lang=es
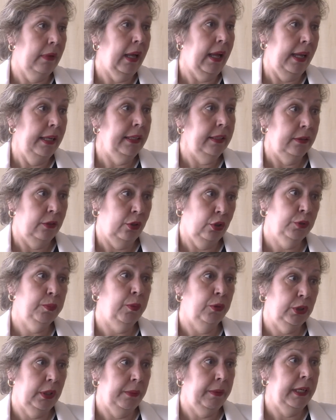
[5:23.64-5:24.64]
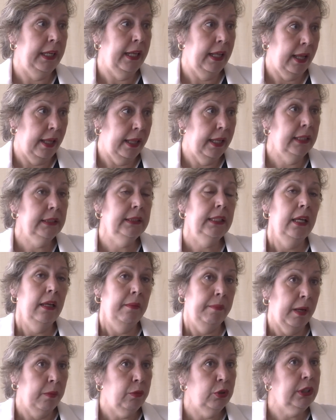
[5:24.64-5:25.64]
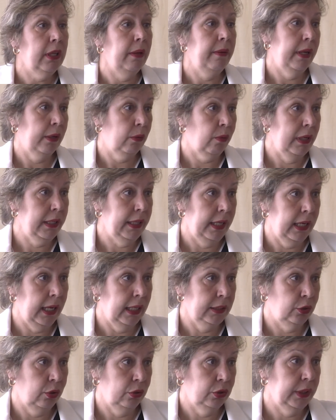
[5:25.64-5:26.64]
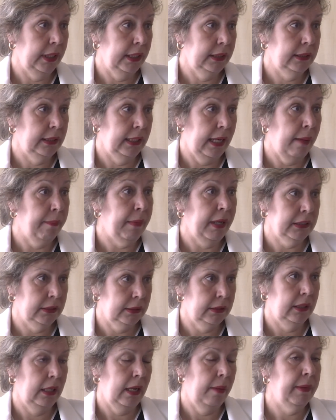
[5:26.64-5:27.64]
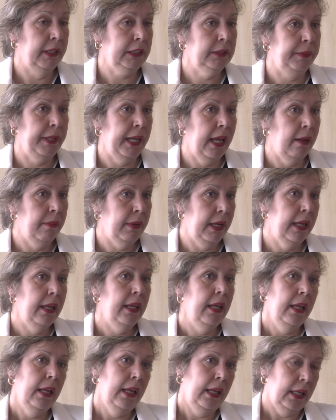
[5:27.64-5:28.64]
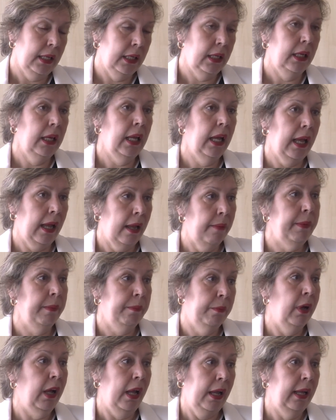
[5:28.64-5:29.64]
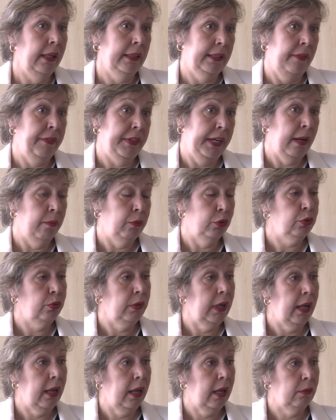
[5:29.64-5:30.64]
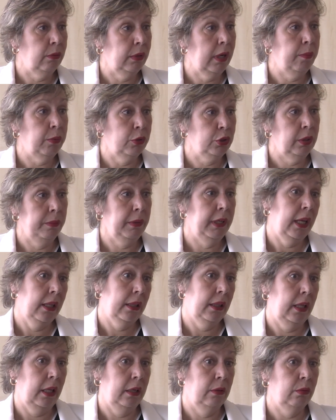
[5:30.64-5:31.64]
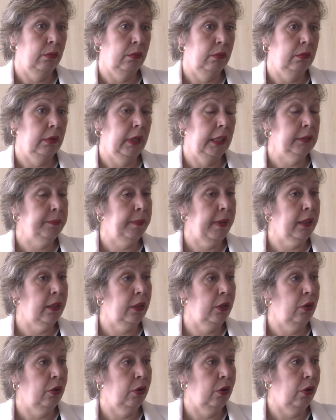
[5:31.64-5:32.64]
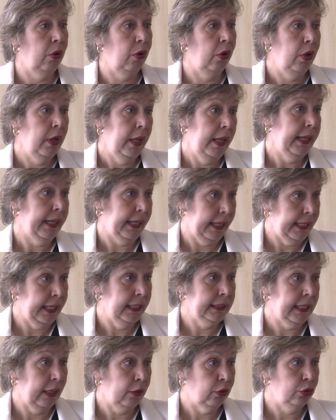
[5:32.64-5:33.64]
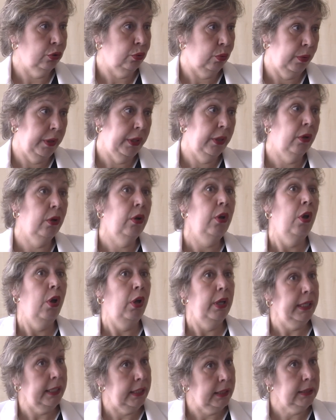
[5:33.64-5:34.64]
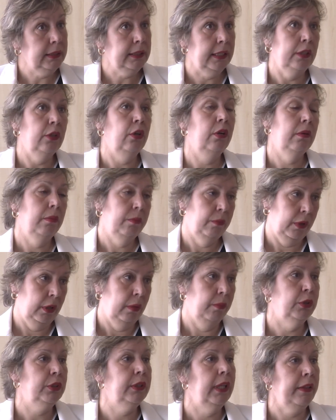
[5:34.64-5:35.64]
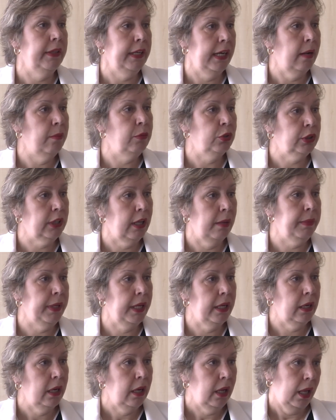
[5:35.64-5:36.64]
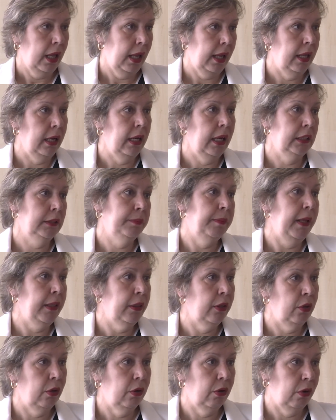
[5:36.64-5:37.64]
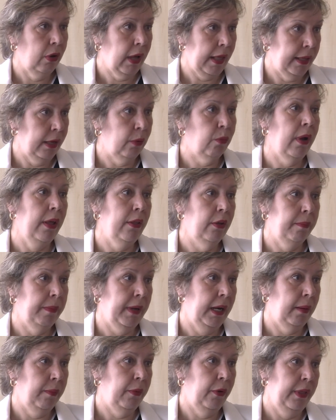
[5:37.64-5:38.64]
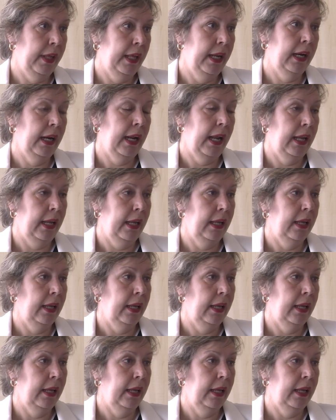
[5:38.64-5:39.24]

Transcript: hay dos posibilidades. Vamos a ver cuál de las dos es la más, la más viable. Y ah, eh, tendríamos una, una, posibilidad en un espacio que ya está construido y si no, bueno, pues tendríamos también el espacio adecuado para poder